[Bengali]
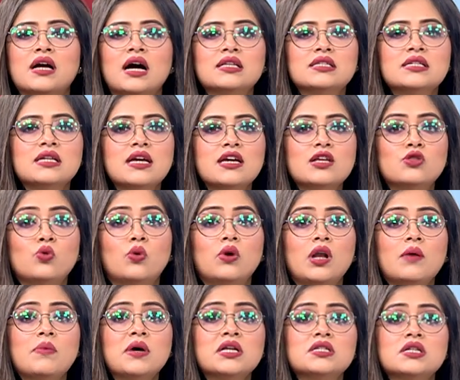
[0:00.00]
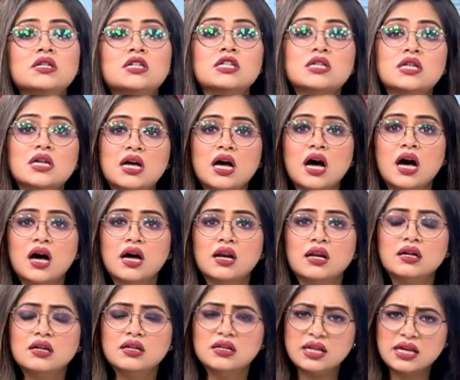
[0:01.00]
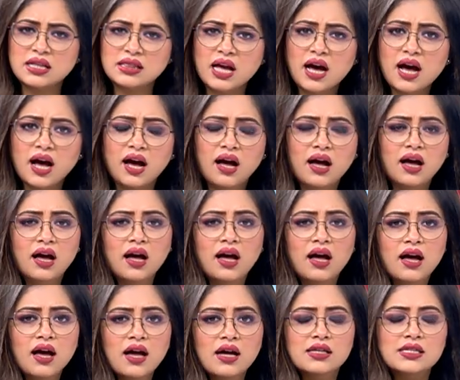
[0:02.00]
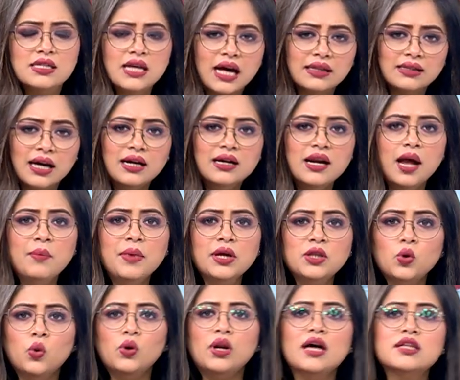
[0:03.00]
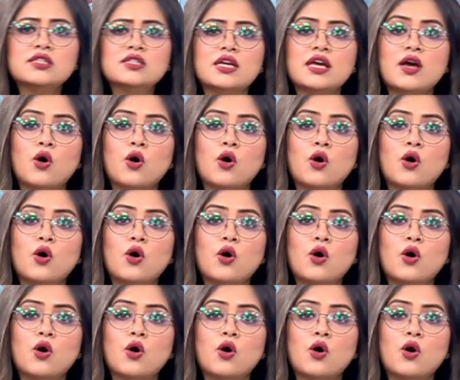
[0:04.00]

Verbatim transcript: কাছে এই তোলাবাজির শিকার নেতা চাঁদার নামে তোলা চেয়ে